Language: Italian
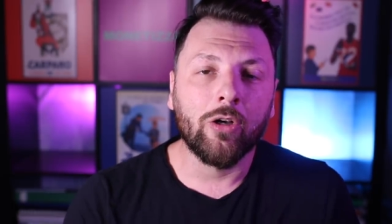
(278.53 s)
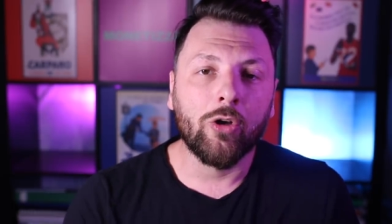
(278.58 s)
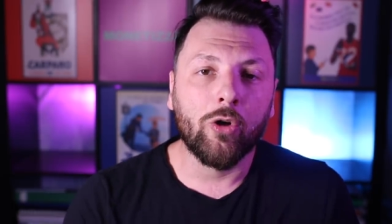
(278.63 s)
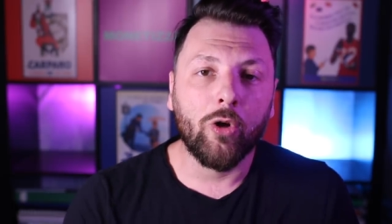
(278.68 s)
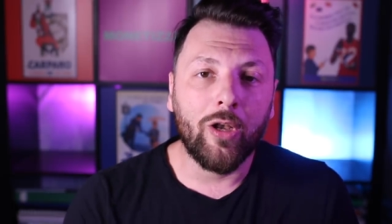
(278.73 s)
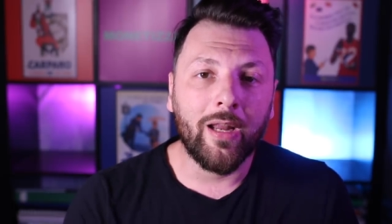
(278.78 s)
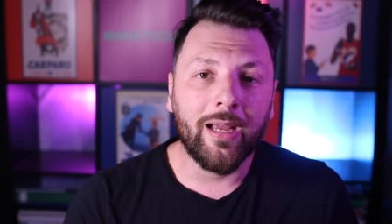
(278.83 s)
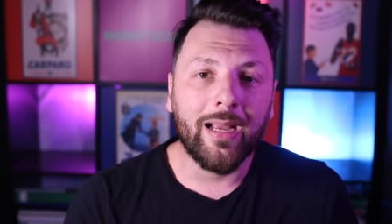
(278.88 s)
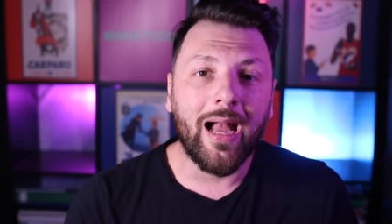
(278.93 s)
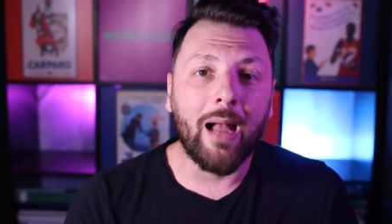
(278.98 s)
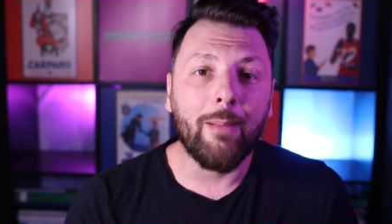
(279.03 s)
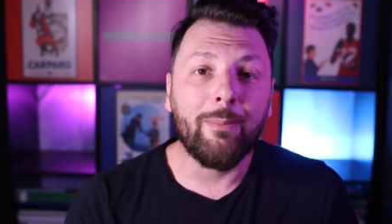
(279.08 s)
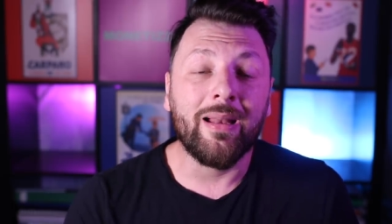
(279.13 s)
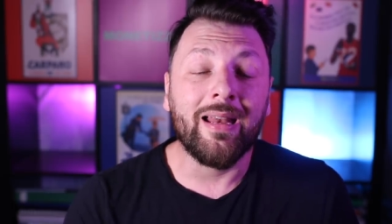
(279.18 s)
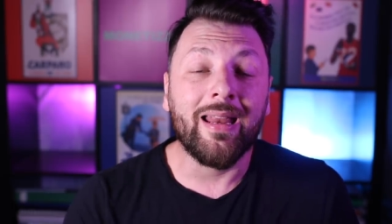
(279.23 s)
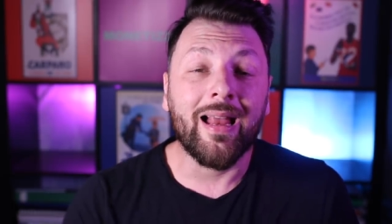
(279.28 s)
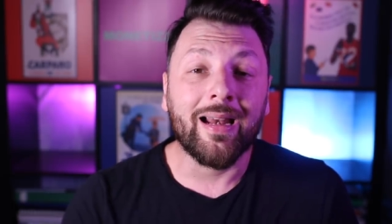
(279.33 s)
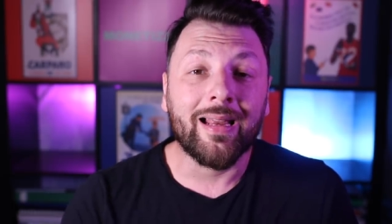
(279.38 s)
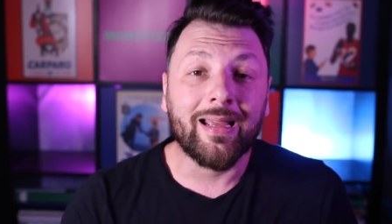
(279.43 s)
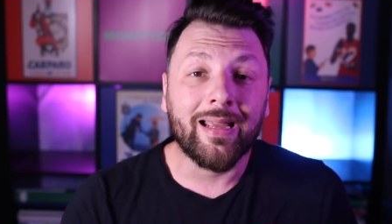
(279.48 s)

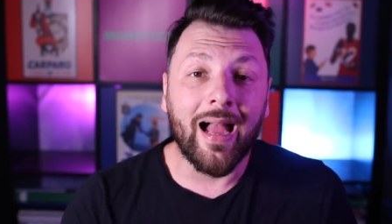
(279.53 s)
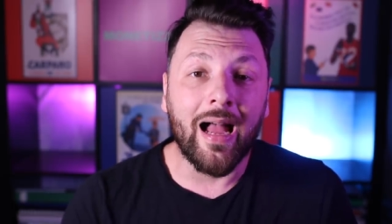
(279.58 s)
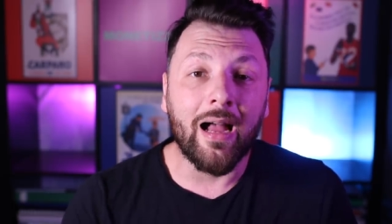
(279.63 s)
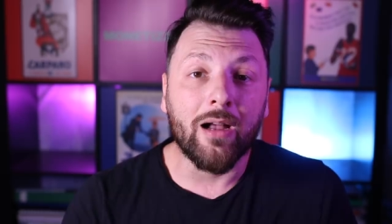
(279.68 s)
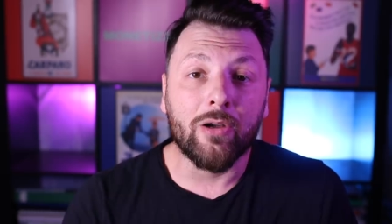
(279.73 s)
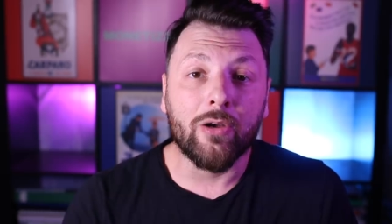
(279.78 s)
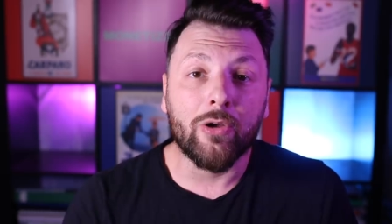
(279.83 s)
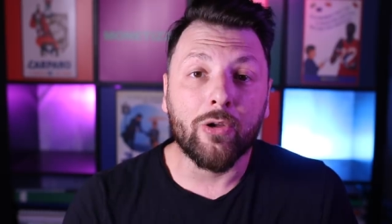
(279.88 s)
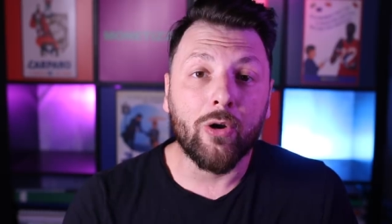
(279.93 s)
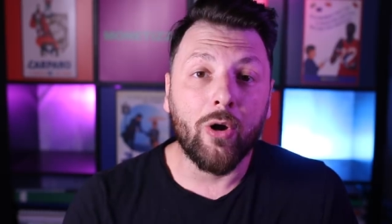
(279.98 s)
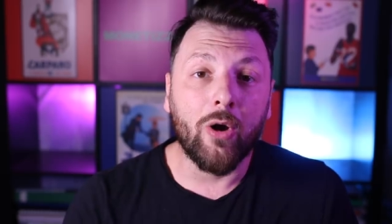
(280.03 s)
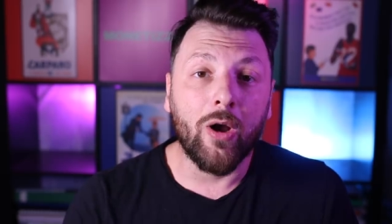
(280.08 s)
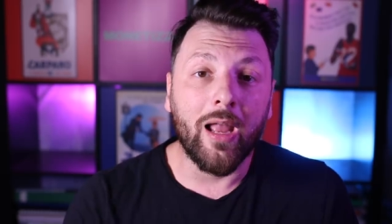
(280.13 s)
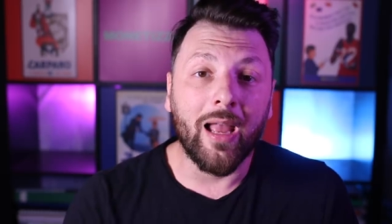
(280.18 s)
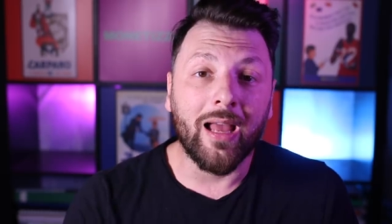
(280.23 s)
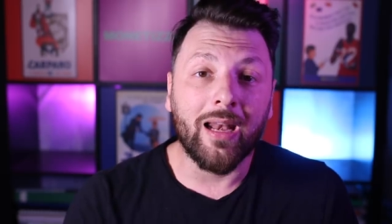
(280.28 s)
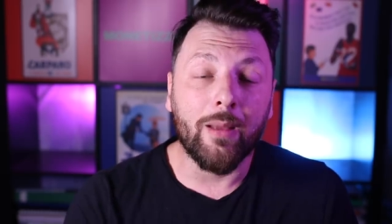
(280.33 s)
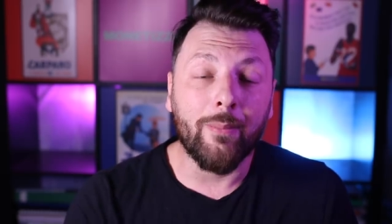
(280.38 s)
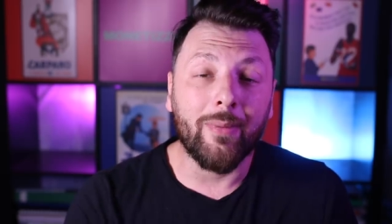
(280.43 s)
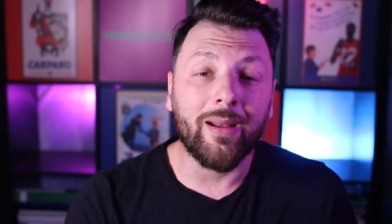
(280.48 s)
collegabili al cancro
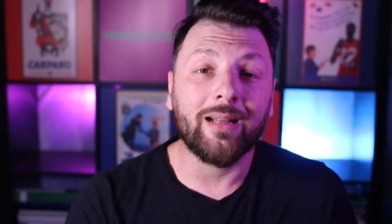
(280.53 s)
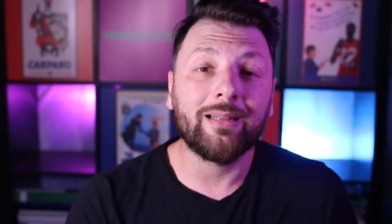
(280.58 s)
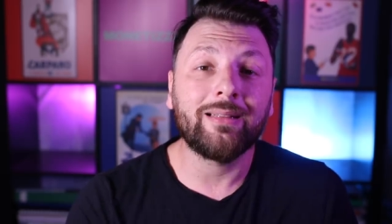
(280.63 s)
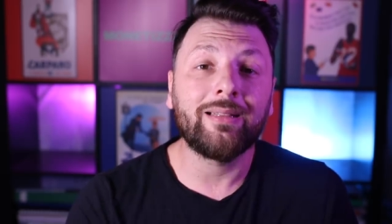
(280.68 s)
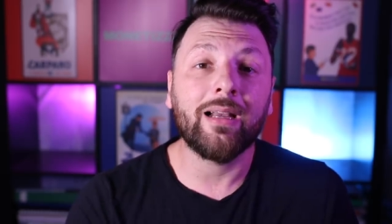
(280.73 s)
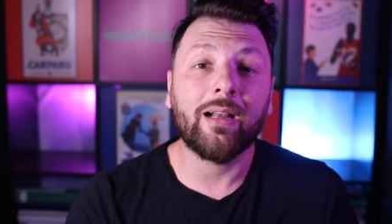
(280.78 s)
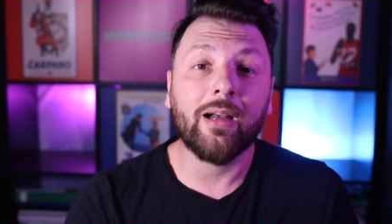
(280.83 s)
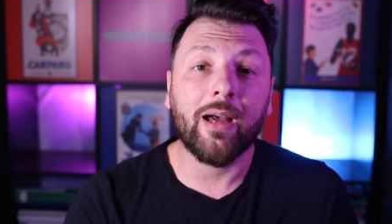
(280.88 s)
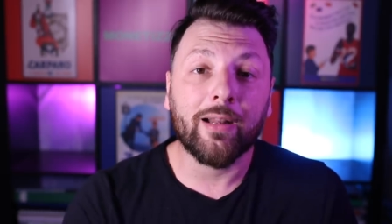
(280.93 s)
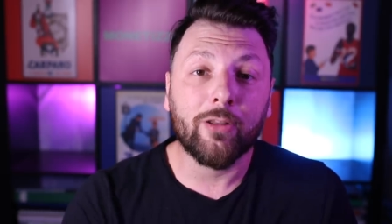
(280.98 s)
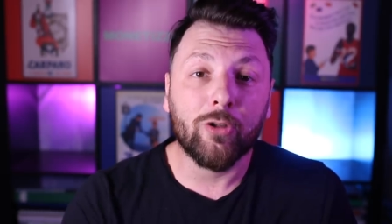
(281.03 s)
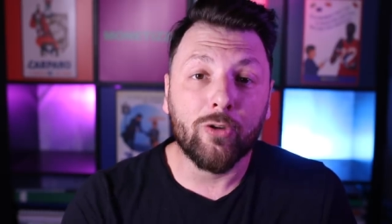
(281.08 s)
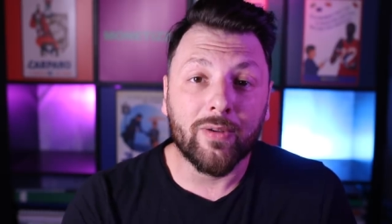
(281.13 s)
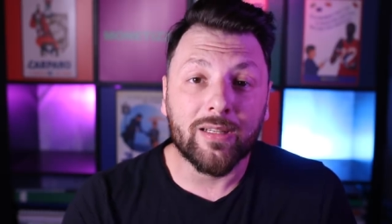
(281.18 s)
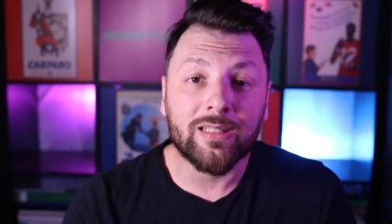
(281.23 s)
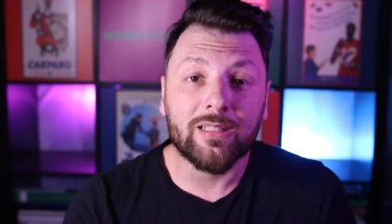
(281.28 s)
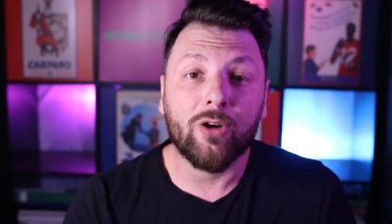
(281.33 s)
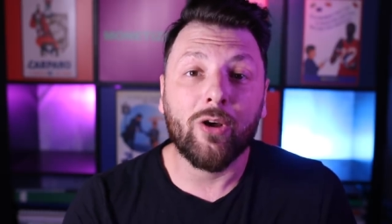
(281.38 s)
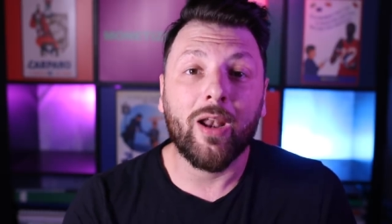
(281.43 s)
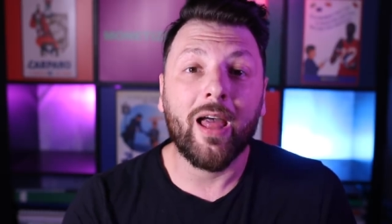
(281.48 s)
e alle malattie
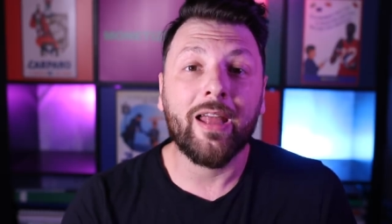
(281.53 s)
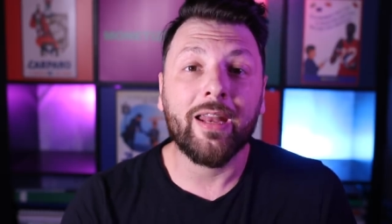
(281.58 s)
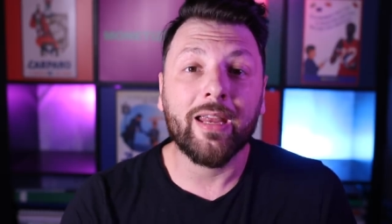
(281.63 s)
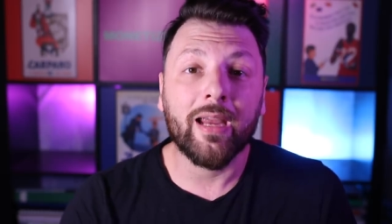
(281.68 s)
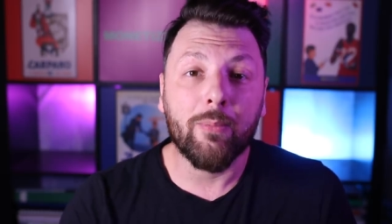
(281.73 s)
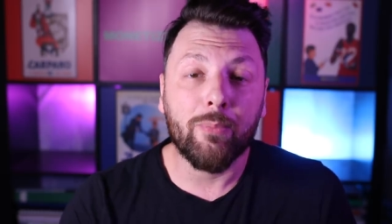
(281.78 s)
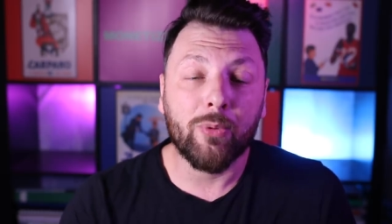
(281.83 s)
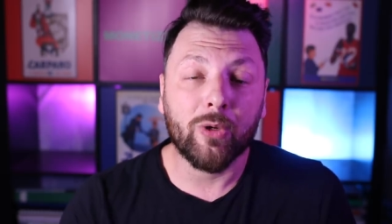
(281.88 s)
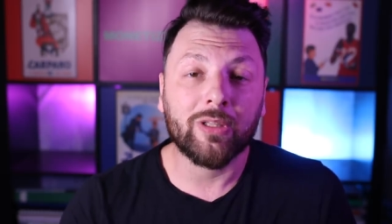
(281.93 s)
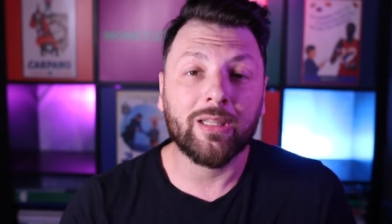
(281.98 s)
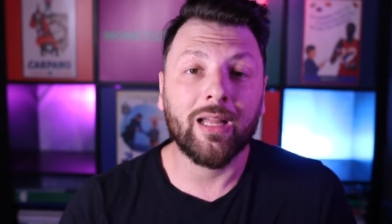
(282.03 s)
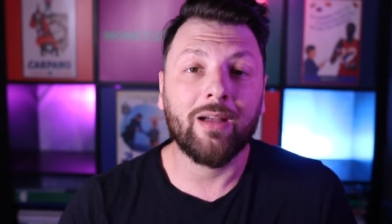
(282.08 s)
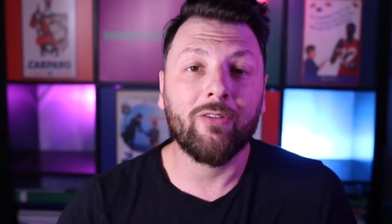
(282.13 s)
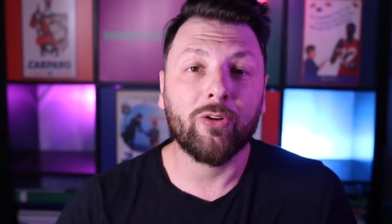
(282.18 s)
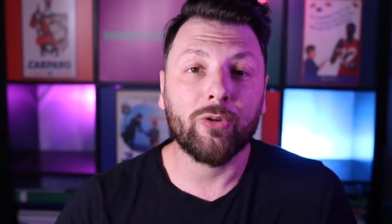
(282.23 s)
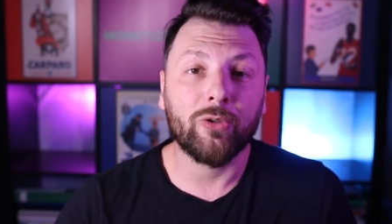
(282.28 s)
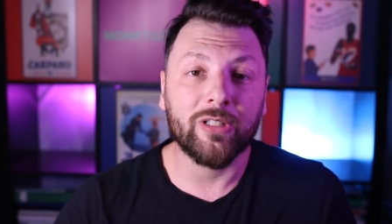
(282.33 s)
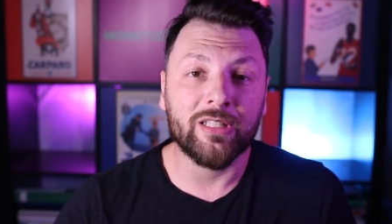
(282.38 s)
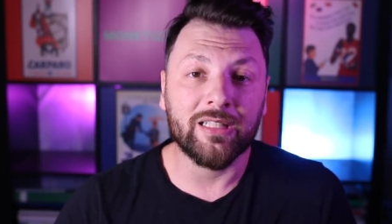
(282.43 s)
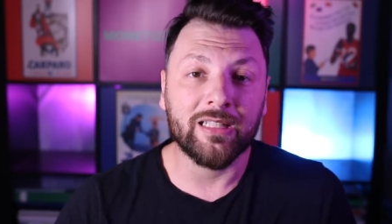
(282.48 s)
cardiovascolari che
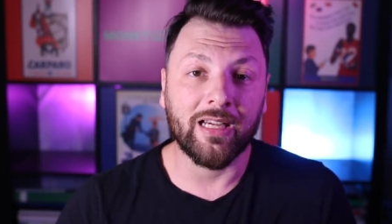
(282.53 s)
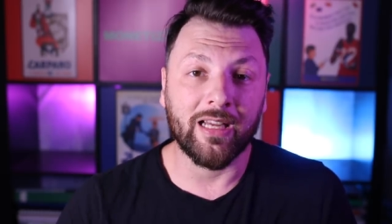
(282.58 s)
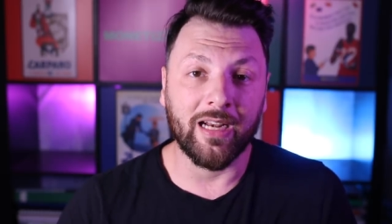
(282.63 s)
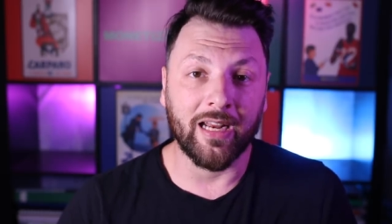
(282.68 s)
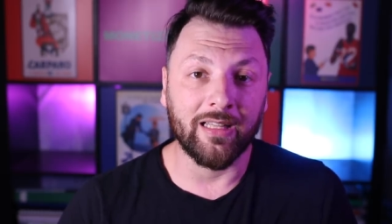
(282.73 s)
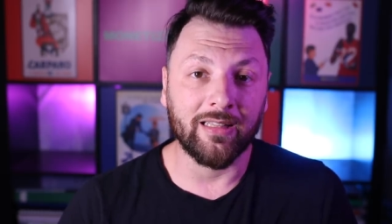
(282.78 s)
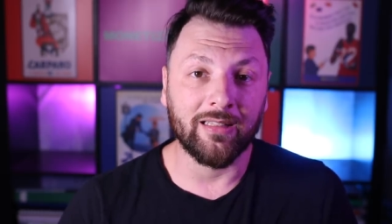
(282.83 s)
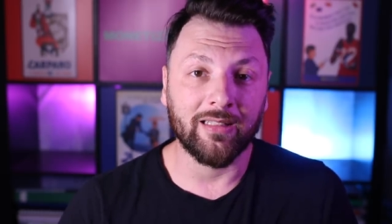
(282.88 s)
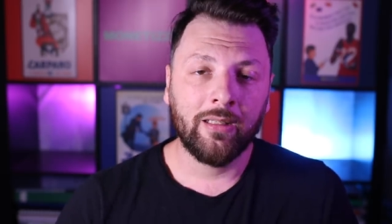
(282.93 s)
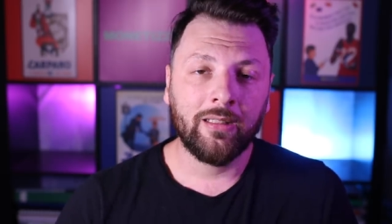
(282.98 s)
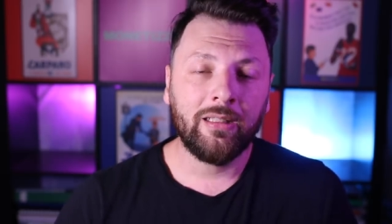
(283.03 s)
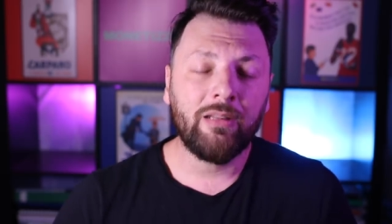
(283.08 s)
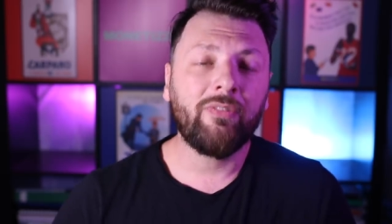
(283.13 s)
portavano le sigarette.